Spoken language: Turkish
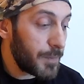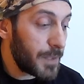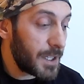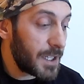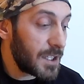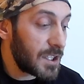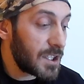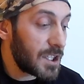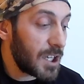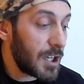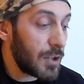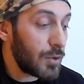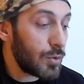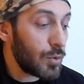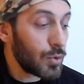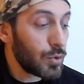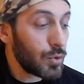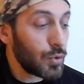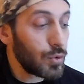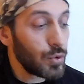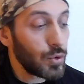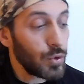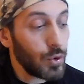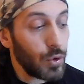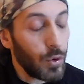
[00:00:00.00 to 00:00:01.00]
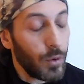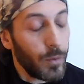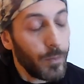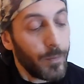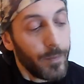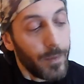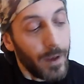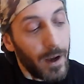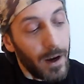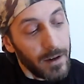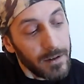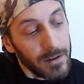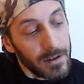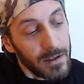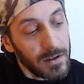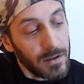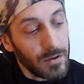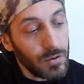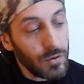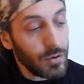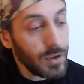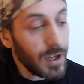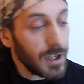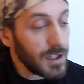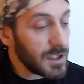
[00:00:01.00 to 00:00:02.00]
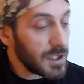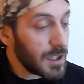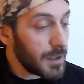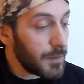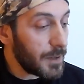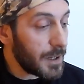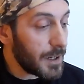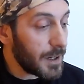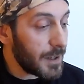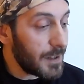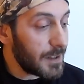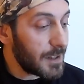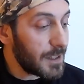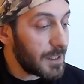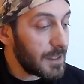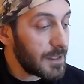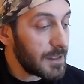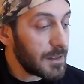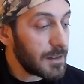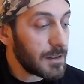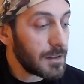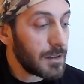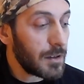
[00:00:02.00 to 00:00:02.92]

Birinci ayın 30'u. Ertesi gün akşam herhalde